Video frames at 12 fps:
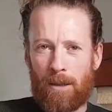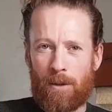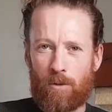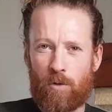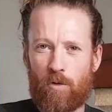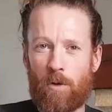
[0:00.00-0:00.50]

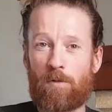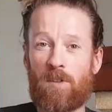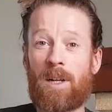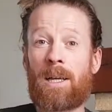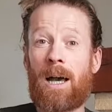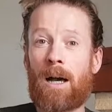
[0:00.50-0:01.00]
tout ce que vous
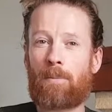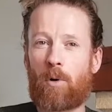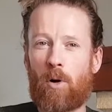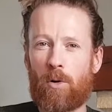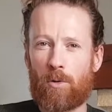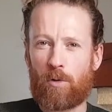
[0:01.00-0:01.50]
allez
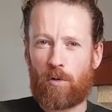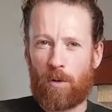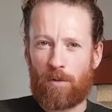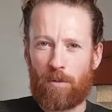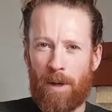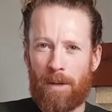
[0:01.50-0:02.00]
apprendre sur
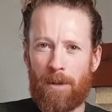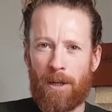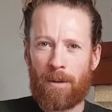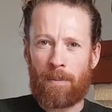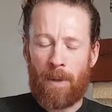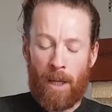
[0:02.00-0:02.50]
vous-même.
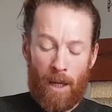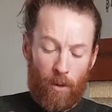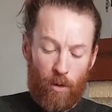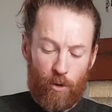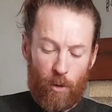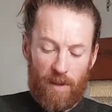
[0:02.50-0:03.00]

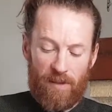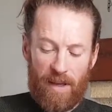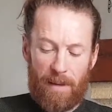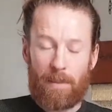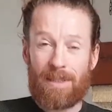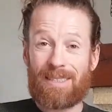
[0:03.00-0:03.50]
Le
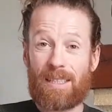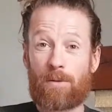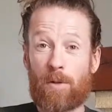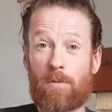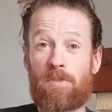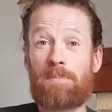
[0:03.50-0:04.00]
troisième, c'est
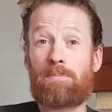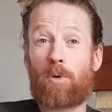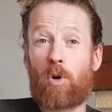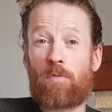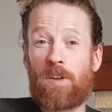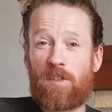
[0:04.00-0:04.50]
votre vie
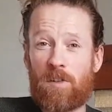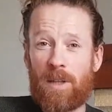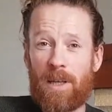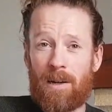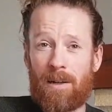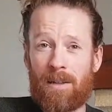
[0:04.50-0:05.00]

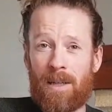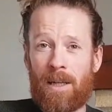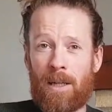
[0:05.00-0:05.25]
professionnelle.